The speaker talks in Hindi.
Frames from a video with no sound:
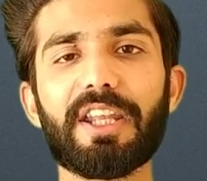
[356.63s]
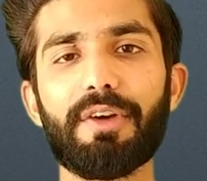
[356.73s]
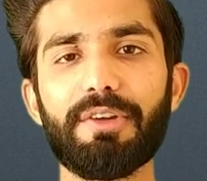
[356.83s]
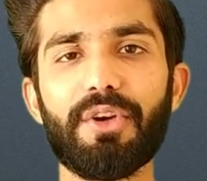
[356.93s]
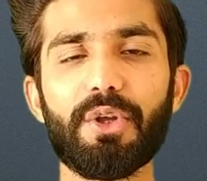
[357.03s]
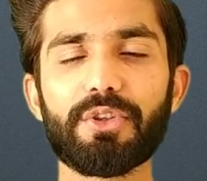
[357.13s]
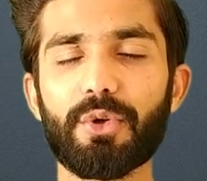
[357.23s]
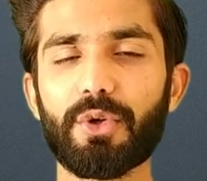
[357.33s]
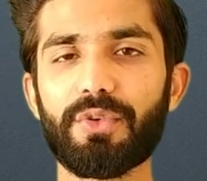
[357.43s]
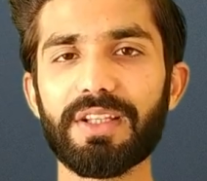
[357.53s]
आने वाली वीडियोज़ की
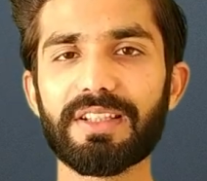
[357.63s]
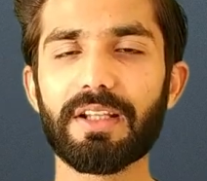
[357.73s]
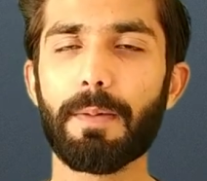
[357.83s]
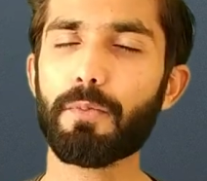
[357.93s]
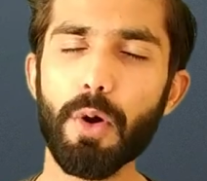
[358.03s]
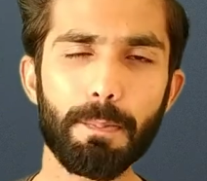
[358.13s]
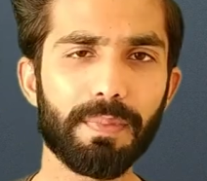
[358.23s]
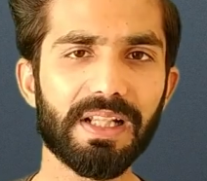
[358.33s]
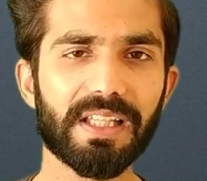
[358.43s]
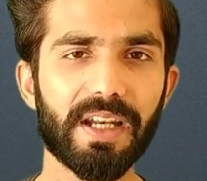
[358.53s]
नोटिफिकेशन आपको
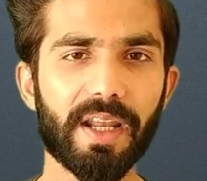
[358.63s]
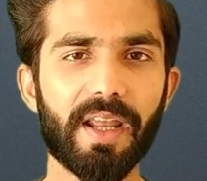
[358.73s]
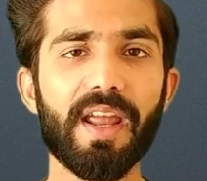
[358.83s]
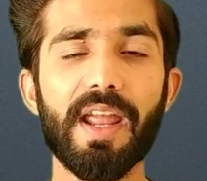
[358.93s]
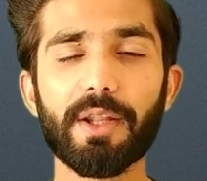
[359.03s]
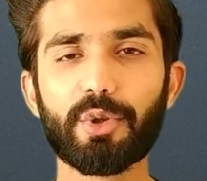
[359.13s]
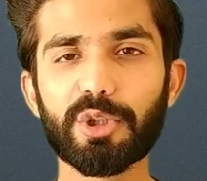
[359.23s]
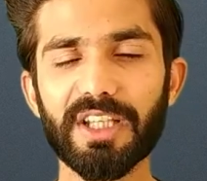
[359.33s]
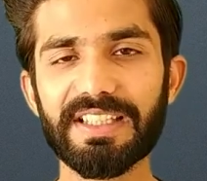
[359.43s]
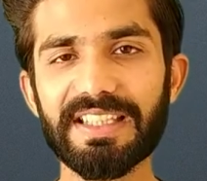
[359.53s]
मिलती रहे
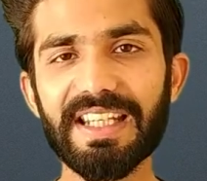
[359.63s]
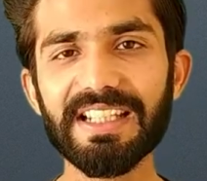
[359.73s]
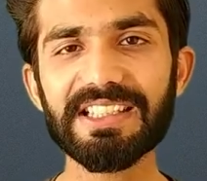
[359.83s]
दोस्तों इसी के